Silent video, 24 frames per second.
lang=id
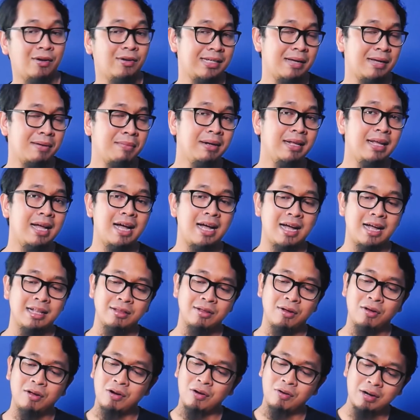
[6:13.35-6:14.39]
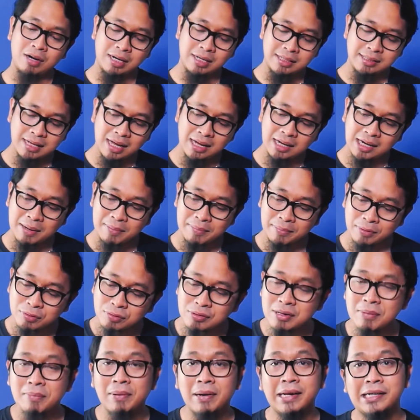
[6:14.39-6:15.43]
Kalau saya melihat orang-orang Instagram itu
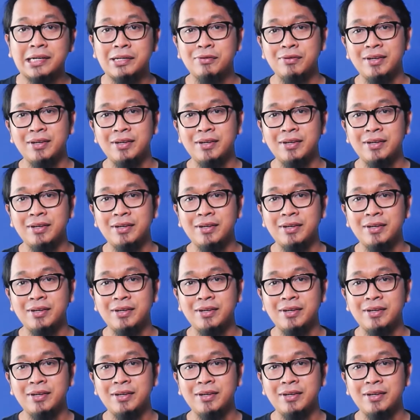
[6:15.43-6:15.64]
sudah melek